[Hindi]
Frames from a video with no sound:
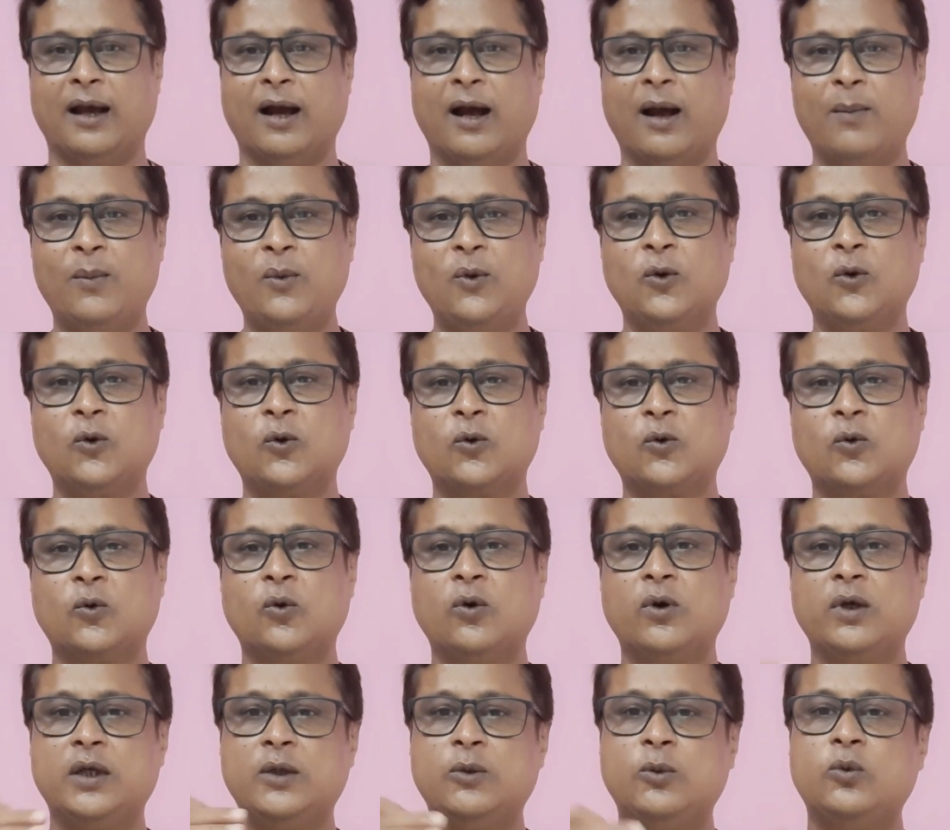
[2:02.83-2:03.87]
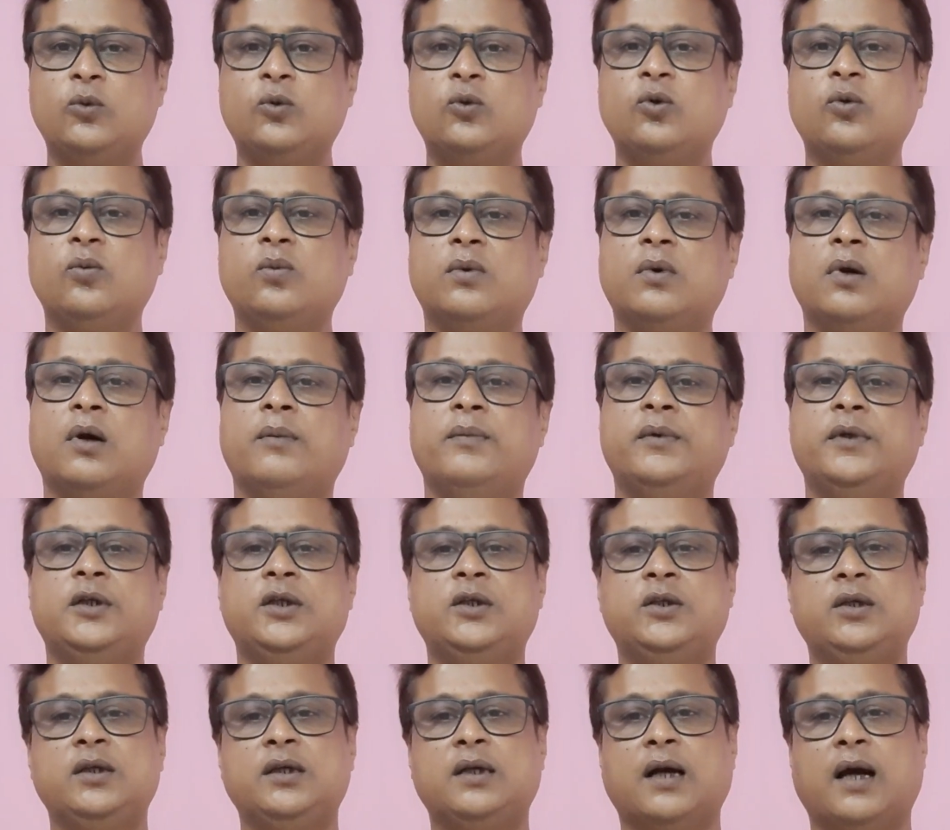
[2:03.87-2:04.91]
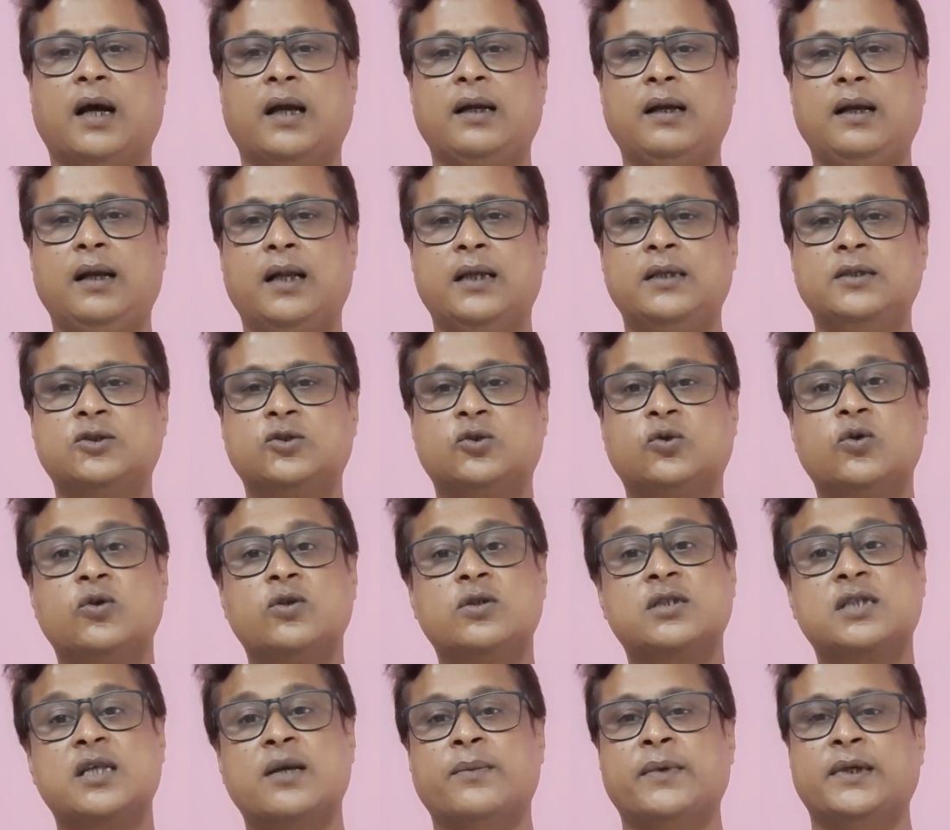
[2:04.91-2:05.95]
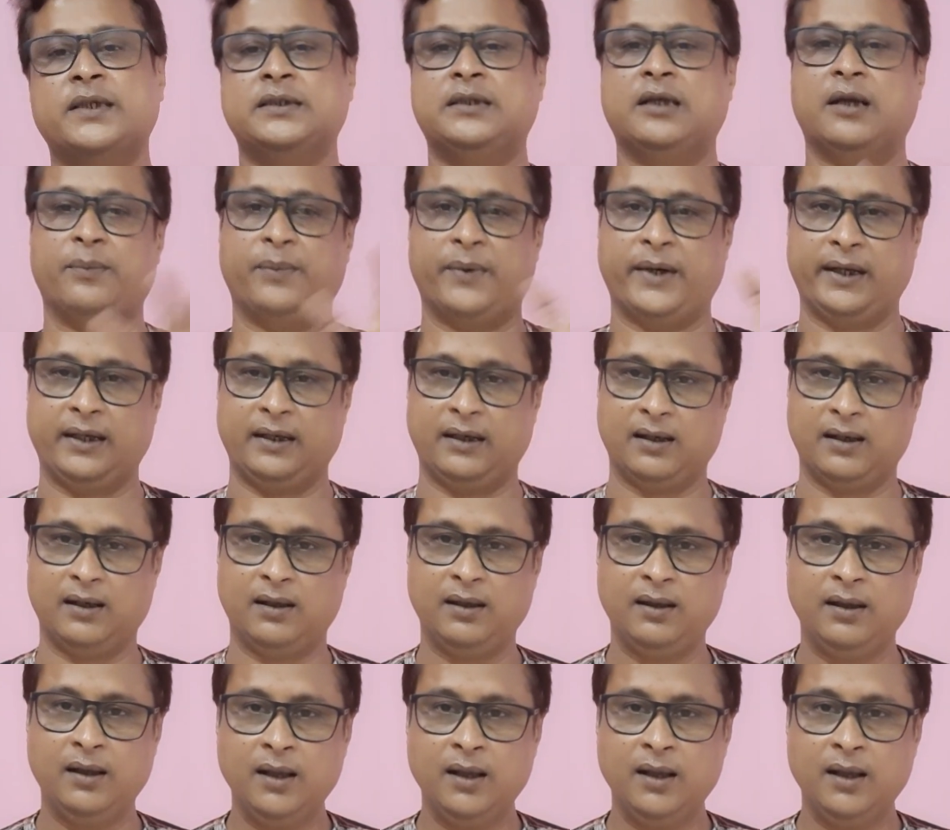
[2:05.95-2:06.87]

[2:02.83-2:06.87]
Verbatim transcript: हम लोगों को यूट्यूब कम्युनिटी गाइडलाइंस को समझना पड़ेगा